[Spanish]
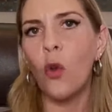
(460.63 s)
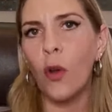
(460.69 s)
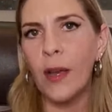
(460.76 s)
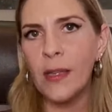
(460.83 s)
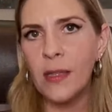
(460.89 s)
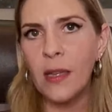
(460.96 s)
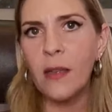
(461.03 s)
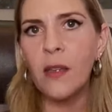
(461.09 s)

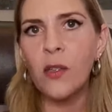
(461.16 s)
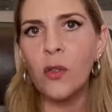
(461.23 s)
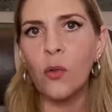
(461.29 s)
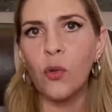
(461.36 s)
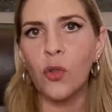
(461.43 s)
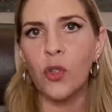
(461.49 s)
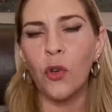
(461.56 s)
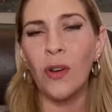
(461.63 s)
Lo que está en
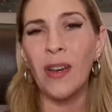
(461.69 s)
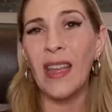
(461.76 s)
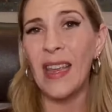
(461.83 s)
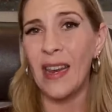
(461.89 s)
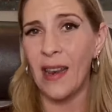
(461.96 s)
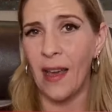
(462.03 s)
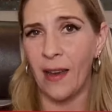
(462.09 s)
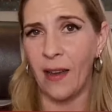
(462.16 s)
discusión
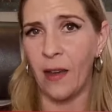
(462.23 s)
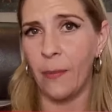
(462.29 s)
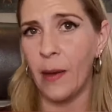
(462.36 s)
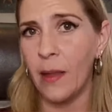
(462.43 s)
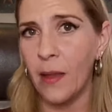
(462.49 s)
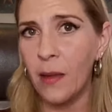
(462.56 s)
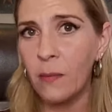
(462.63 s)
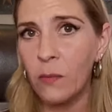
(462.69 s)

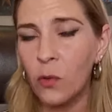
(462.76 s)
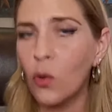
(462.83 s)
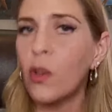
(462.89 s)
inacabada,